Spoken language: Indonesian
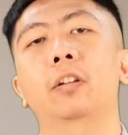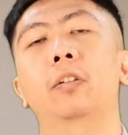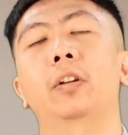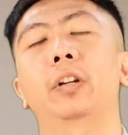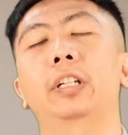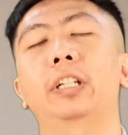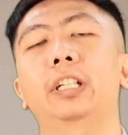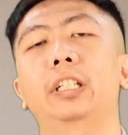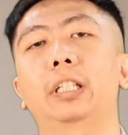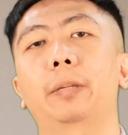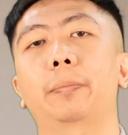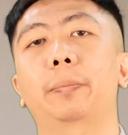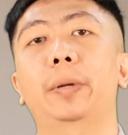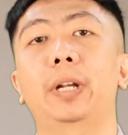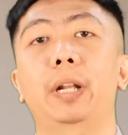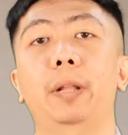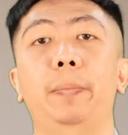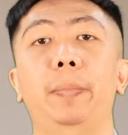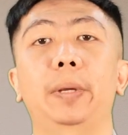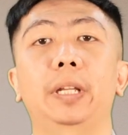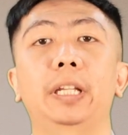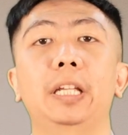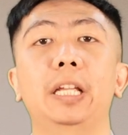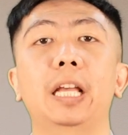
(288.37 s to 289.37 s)
renungan kita pada
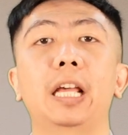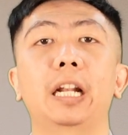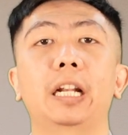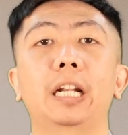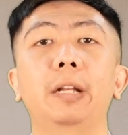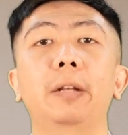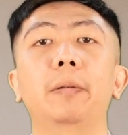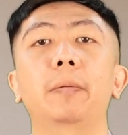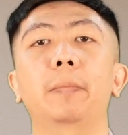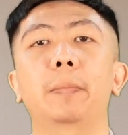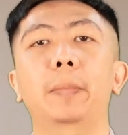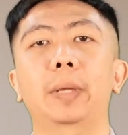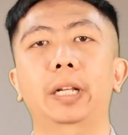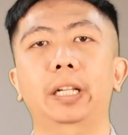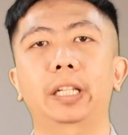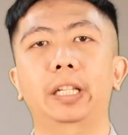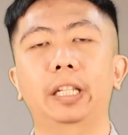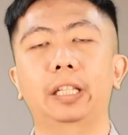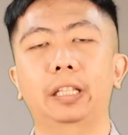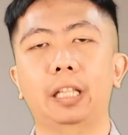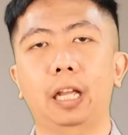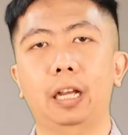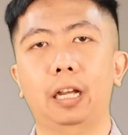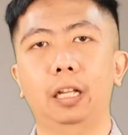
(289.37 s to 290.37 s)
pagi hari ini, mari
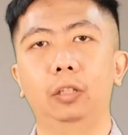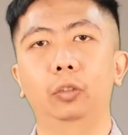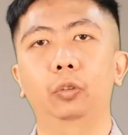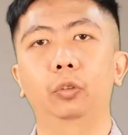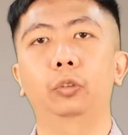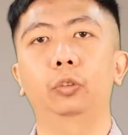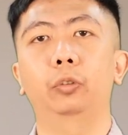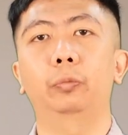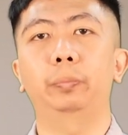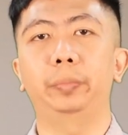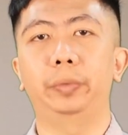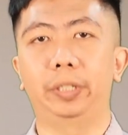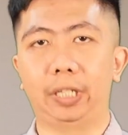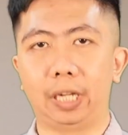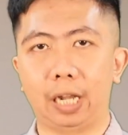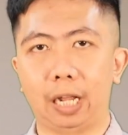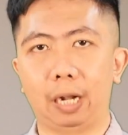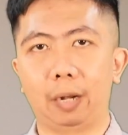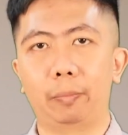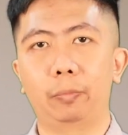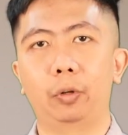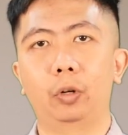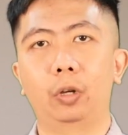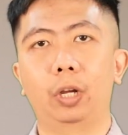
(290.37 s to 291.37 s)
kita akan tutup di
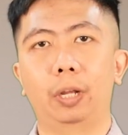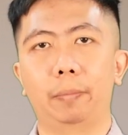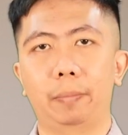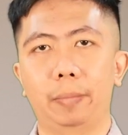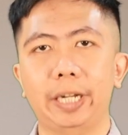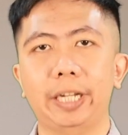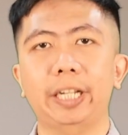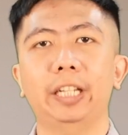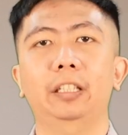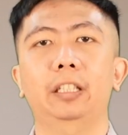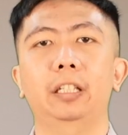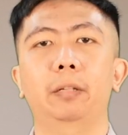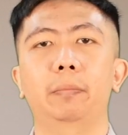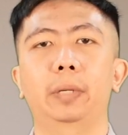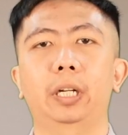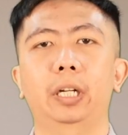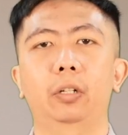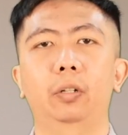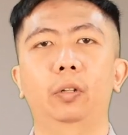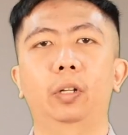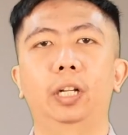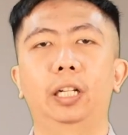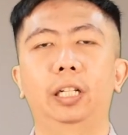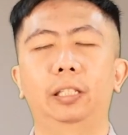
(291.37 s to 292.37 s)
dalam doa. Mari kita
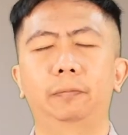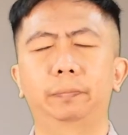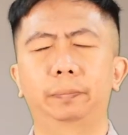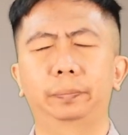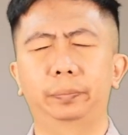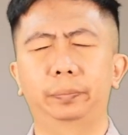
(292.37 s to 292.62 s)
berdoa.